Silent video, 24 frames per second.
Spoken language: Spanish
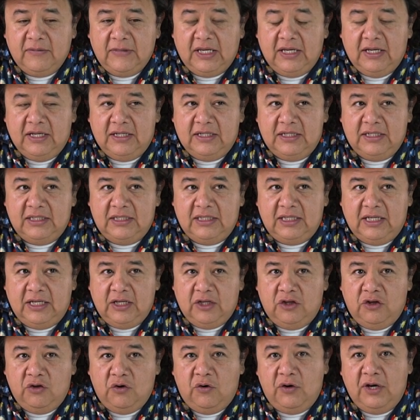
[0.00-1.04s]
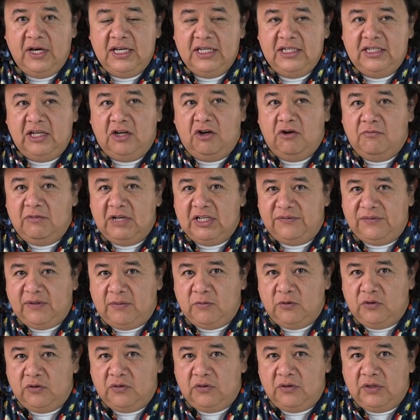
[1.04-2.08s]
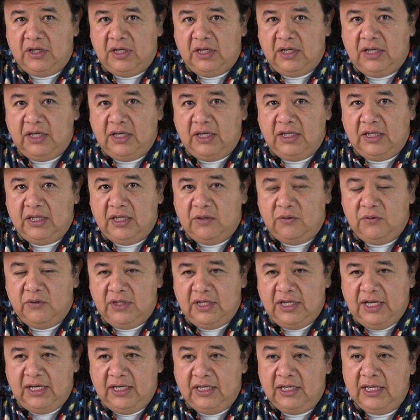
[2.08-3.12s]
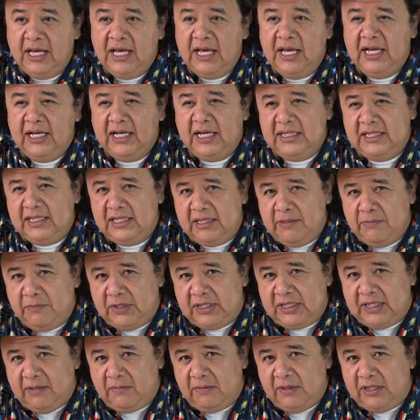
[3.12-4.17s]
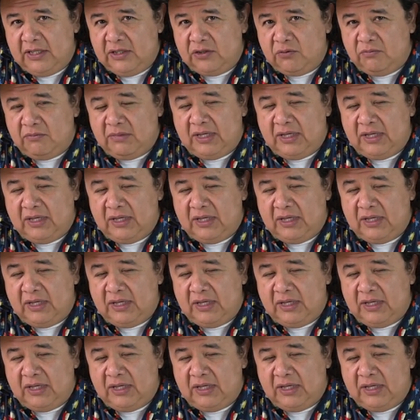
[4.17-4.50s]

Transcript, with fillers: este, no es de lo más famoso de, de Woody Allen. Casi siempre se habla de su